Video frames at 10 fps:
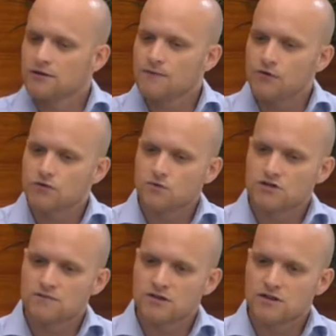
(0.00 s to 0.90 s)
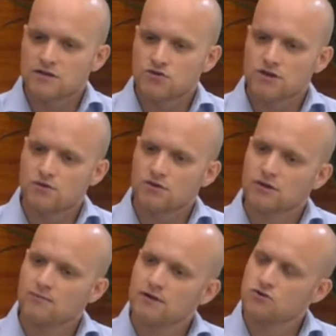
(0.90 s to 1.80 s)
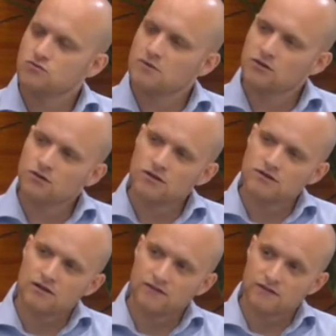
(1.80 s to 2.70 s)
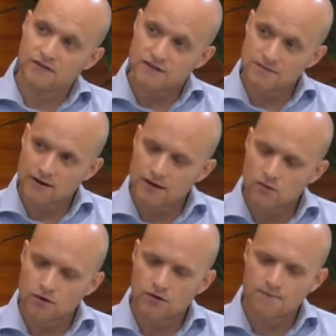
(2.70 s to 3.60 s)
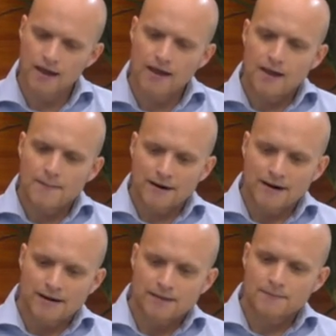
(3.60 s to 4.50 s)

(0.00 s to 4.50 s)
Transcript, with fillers: Entonces, muchas veces nos ayudan también esos mentores en el fin de semana luego para